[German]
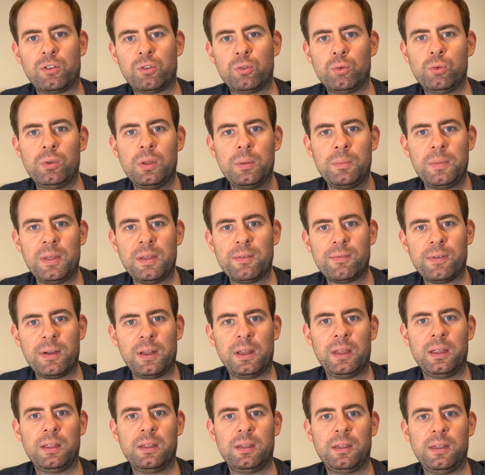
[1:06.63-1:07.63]
zu dem
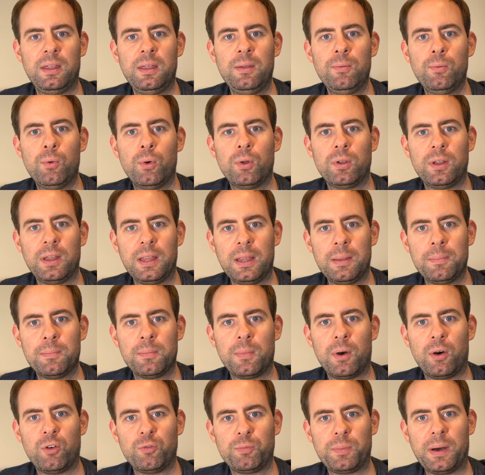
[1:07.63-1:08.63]
jeweiligen Keyword
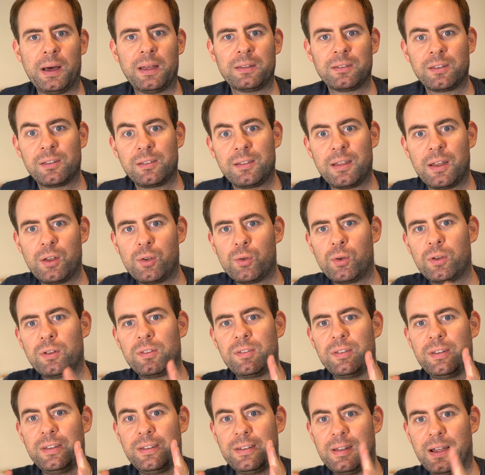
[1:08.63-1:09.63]
eben auf Basis der
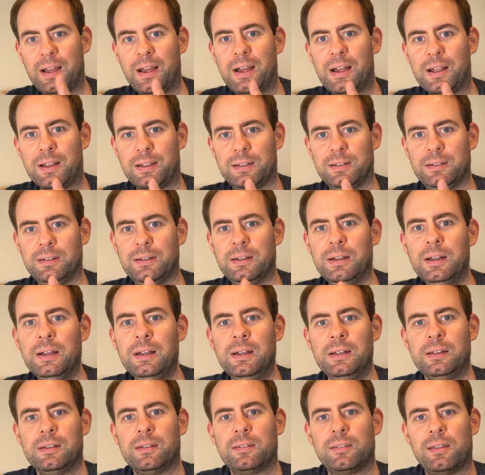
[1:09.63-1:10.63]
90 Tage.
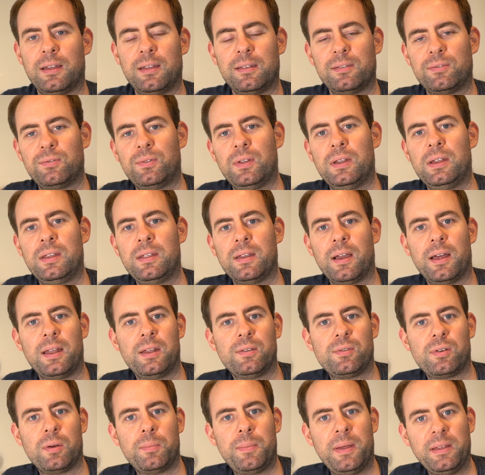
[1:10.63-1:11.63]
Das heißt, wenn ich
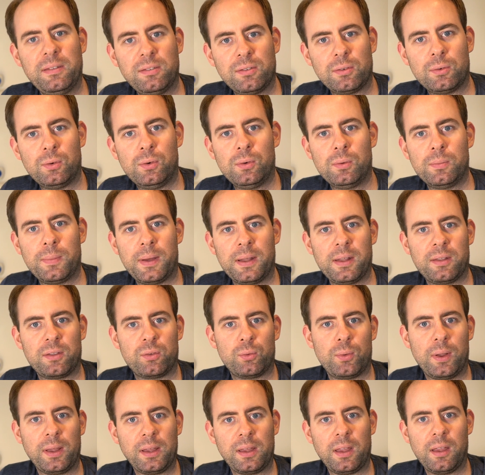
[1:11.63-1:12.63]
eine Verbesserung
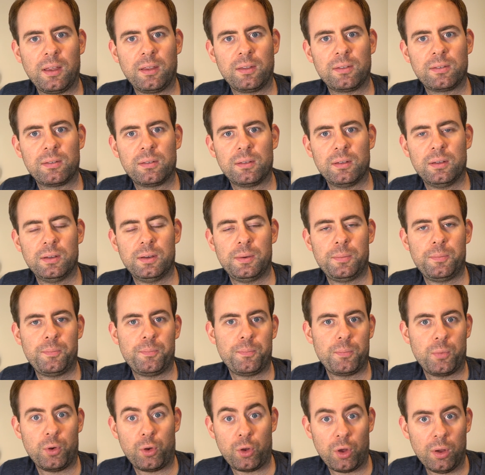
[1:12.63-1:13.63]
meines Rankings
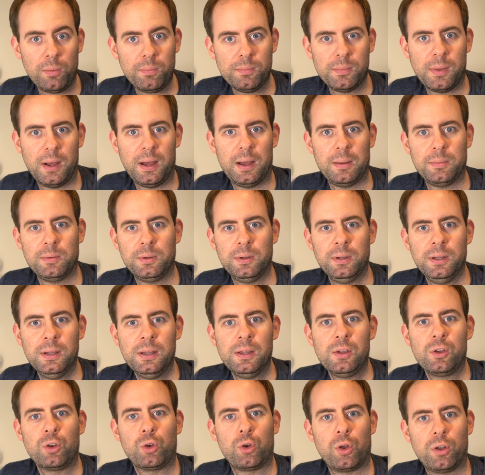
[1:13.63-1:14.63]
ähm, bekommen habe,
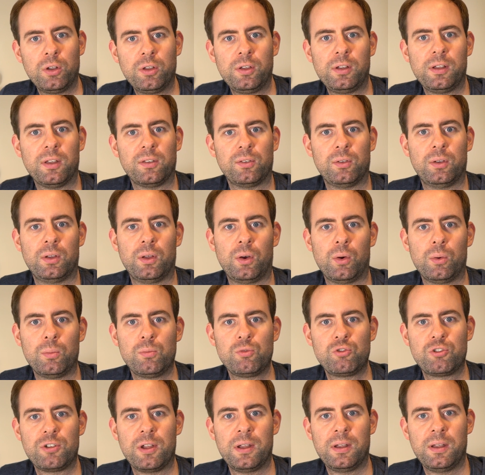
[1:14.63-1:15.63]
konnte ich das unter
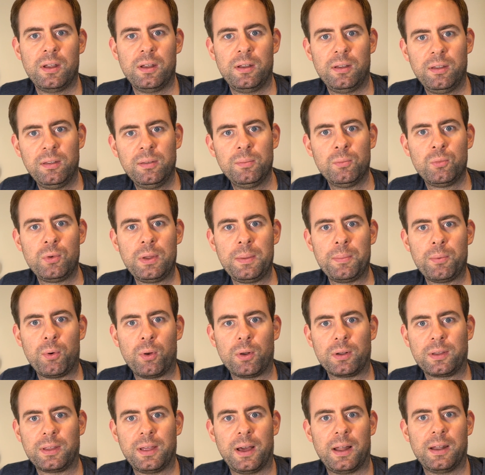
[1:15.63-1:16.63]
Umständen in diesem
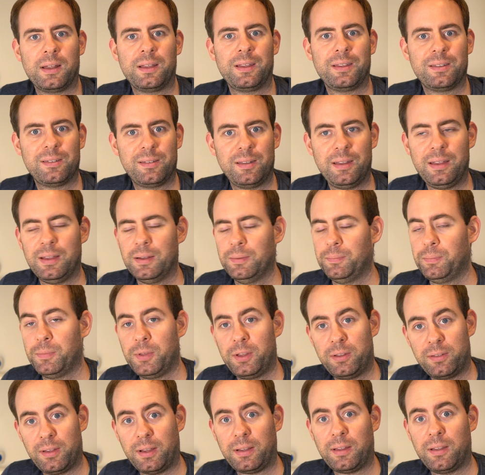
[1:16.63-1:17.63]
Report gar nicht sehen.
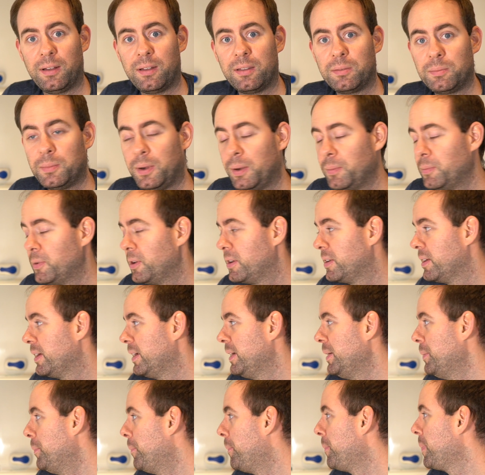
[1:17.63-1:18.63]
Ich zeige dir das mal im
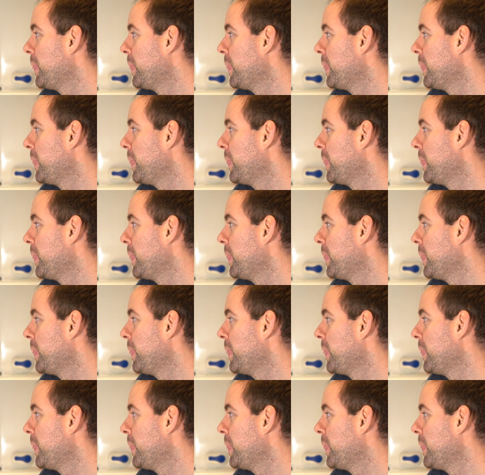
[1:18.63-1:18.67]
Detail.